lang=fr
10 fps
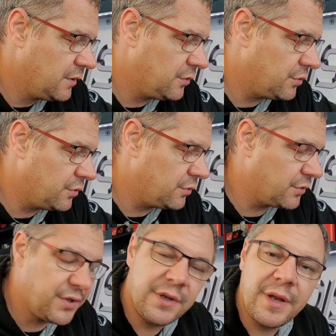le,
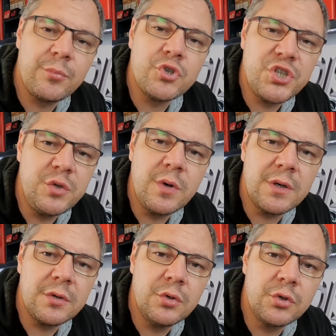cylindre un peu chinois,
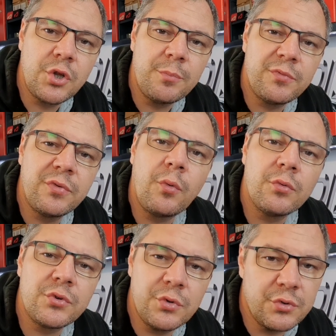là, le top
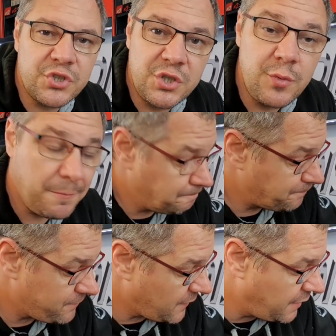fonte euh, chinois.
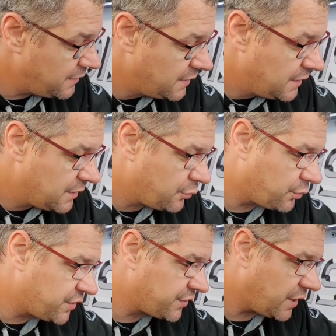Hein.
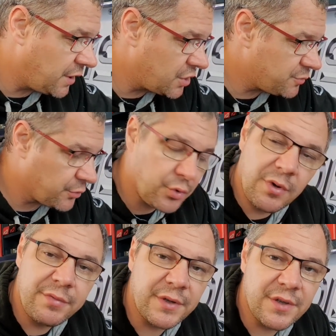Donc ça sera, je pense qu'on
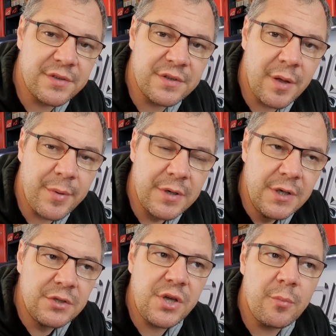va faire ça, c'est sympa.
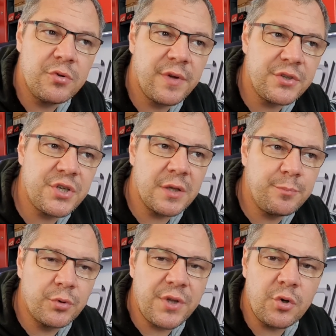Carbut 24,
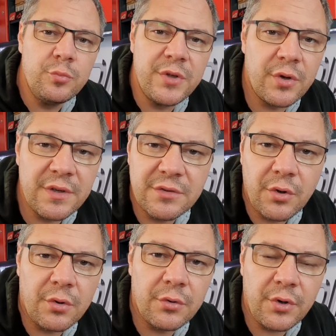Potakumi
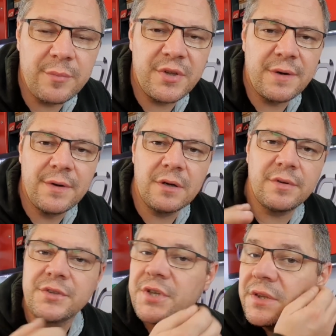dans l'immédiat.
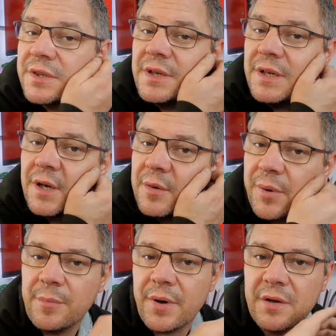24 TR,
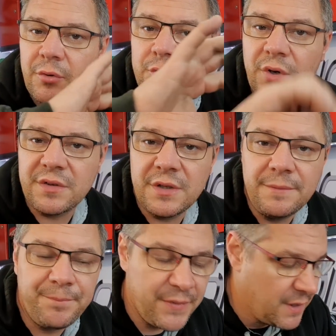préparé, aventurisé.